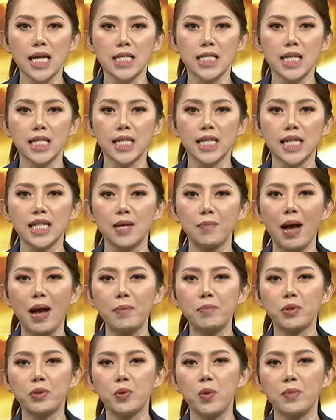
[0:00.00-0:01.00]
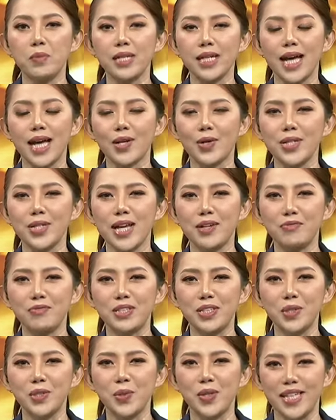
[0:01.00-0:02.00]
เศรษฐกิจในภาพรวมนะคะก็ยังฟื้
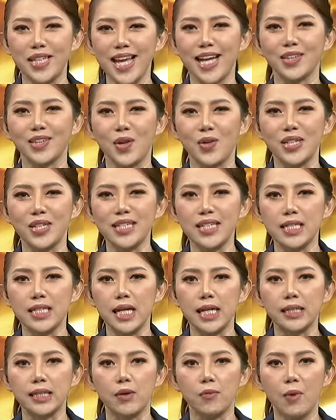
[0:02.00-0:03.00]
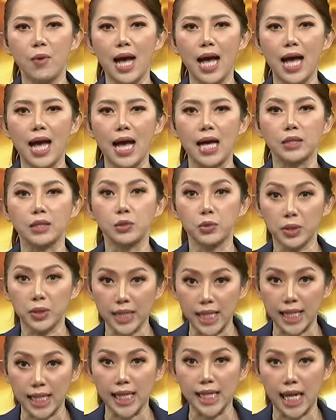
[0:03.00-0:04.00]
นตัวได้อย่างต่อเนื่องค่ะแต่ว่าธุร
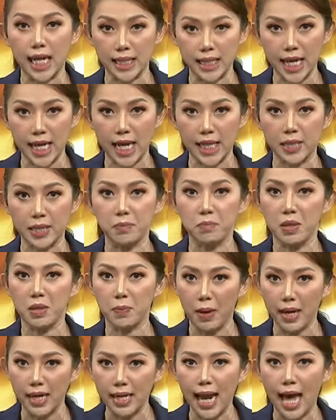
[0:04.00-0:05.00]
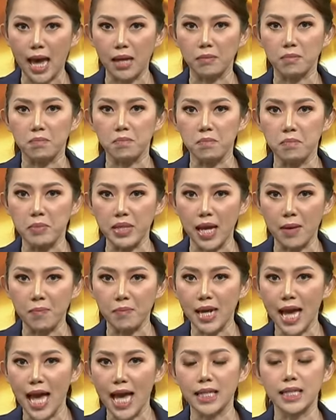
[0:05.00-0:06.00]
กิจขนาดใหญ่มีพลังมีอำ
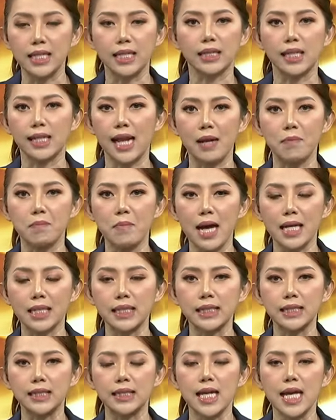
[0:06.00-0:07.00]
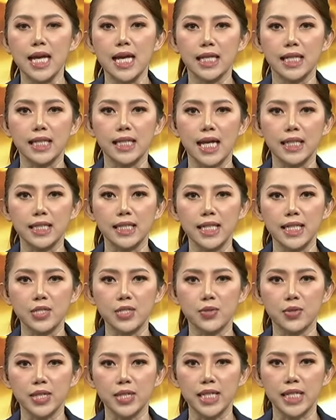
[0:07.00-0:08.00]
นาจเหนือตลาดมากขึ้นขณะที่ธุ
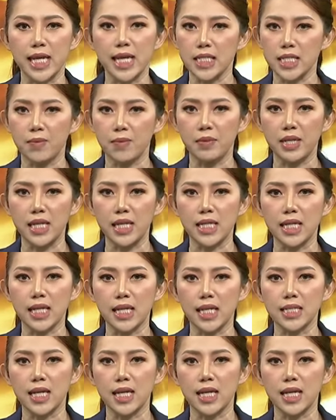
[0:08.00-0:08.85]
รกิจ SME นะคะ